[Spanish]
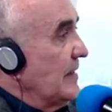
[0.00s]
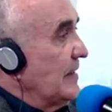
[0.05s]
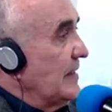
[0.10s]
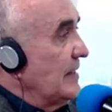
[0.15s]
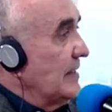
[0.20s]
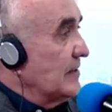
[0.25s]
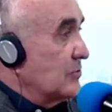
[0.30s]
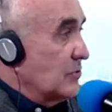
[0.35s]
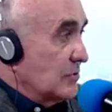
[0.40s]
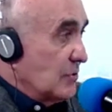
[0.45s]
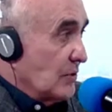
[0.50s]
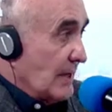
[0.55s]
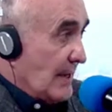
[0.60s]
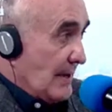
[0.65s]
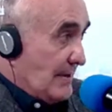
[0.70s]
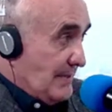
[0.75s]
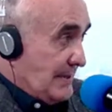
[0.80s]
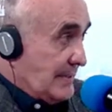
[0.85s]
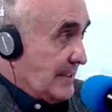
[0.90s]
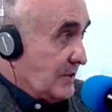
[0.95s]
Y eso es lo
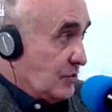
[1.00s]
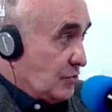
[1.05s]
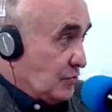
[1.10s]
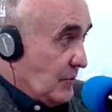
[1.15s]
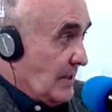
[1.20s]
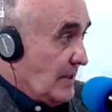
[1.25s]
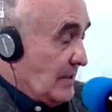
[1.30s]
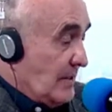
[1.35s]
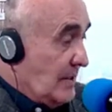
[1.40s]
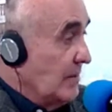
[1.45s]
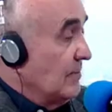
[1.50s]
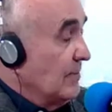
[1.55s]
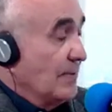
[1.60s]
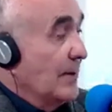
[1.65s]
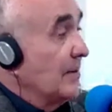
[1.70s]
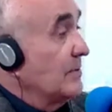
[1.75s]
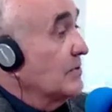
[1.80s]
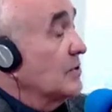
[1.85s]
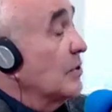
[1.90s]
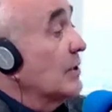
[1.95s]
que a veces suele,
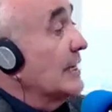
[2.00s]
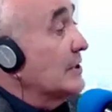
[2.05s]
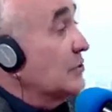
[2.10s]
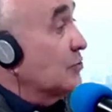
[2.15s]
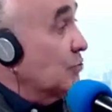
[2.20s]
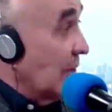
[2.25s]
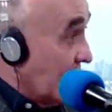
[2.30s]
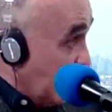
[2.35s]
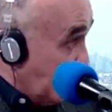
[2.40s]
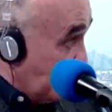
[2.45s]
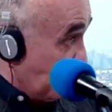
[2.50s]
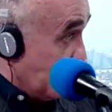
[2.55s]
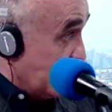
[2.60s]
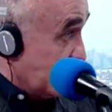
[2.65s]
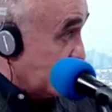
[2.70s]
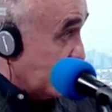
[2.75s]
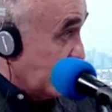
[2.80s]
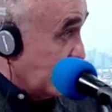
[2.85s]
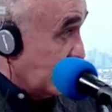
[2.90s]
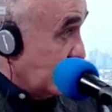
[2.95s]
bueno, es lo que suele
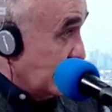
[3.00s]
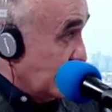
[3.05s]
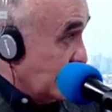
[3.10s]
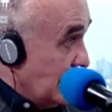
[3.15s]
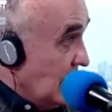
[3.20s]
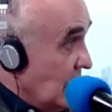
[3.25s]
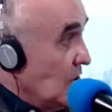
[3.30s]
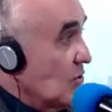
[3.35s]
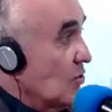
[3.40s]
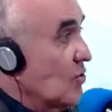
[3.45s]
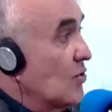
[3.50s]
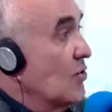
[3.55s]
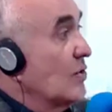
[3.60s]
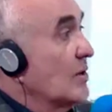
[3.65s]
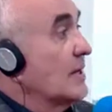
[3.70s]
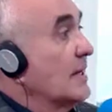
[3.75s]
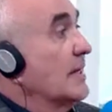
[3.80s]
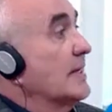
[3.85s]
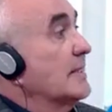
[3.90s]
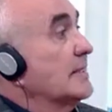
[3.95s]
pasar. Así es. Con
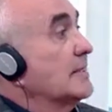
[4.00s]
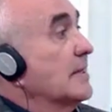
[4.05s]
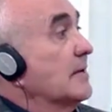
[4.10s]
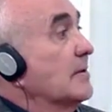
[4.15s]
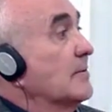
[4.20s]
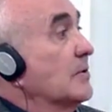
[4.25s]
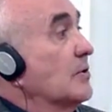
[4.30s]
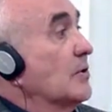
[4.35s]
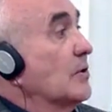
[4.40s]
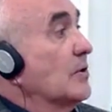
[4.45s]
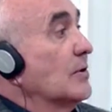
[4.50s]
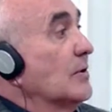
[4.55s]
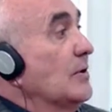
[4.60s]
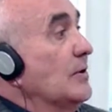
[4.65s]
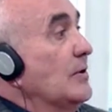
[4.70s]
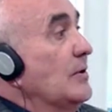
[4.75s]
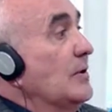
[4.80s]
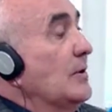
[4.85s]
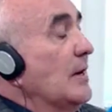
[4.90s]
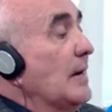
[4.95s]
quienes a lo mejor
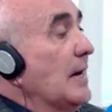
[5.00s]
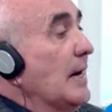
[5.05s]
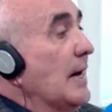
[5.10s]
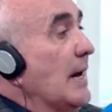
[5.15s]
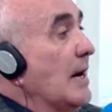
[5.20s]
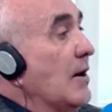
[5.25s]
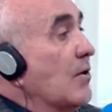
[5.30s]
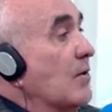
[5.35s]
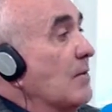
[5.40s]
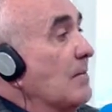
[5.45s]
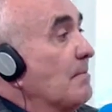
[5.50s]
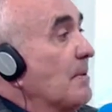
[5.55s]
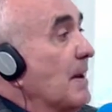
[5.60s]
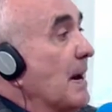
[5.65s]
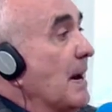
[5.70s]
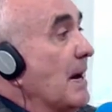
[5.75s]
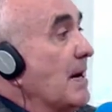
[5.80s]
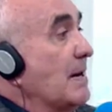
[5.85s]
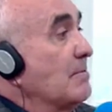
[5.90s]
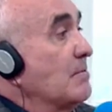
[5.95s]
al
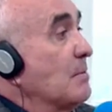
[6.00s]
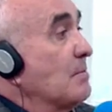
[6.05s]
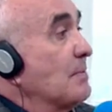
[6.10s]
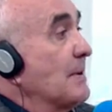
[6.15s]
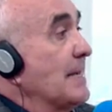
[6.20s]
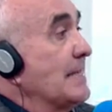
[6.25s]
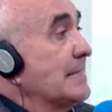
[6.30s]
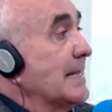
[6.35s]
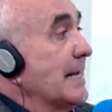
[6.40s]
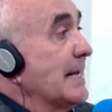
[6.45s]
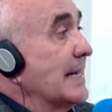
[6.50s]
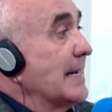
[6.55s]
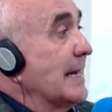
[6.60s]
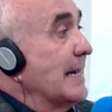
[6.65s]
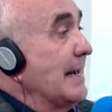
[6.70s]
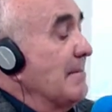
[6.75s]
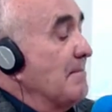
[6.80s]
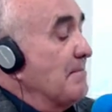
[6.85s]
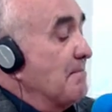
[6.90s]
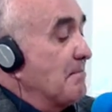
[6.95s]
romper el ritmo piensan
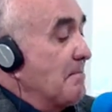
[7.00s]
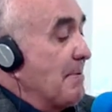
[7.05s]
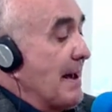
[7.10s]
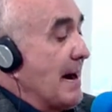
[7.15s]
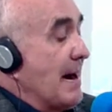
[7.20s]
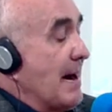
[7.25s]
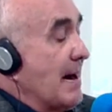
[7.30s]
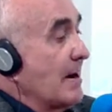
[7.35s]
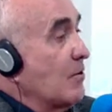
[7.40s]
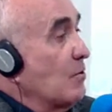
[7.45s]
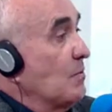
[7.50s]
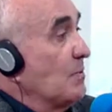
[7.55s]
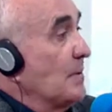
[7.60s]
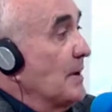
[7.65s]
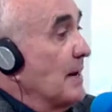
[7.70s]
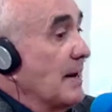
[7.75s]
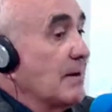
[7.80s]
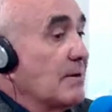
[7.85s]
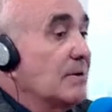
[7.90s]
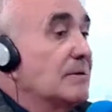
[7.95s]
que para
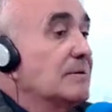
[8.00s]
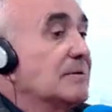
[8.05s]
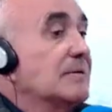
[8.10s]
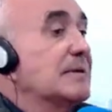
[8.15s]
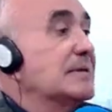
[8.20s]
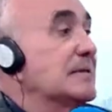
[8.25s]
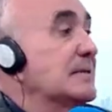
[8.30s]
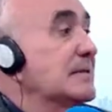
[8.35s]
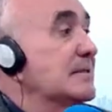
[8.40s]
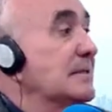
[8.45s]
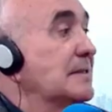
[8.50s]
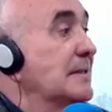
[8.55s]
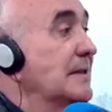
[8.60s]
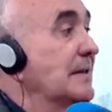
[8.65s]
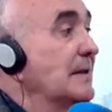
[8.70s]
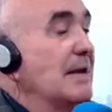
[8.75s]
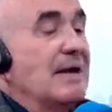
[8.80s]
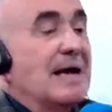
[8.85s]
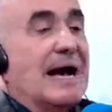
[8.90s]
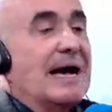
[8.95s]
recuperarlo
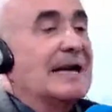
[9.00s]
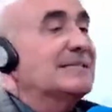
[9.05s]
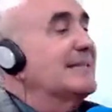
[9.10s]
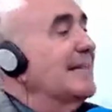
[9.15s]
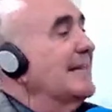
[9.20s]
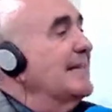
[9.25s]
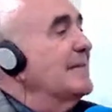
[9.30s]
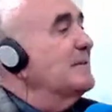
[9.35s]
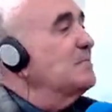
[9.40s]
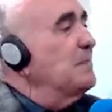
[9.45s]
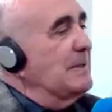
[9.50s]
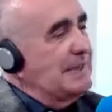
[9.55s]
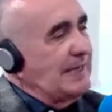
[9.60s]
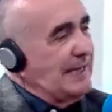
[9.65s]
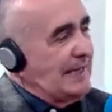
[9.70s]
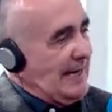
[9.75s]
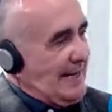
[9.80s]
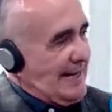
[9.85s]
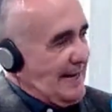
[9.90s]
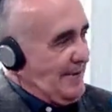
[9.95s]
necesitan hasta después
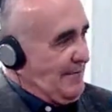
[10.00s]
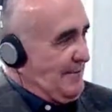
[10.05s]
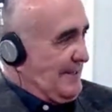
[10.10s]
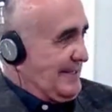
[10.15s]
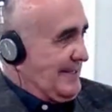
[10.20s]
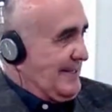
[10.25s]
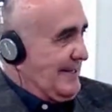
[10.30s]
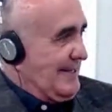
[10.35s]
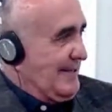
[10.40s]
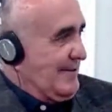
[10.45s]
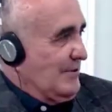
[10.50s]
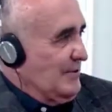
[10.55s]
de que acabe sí, este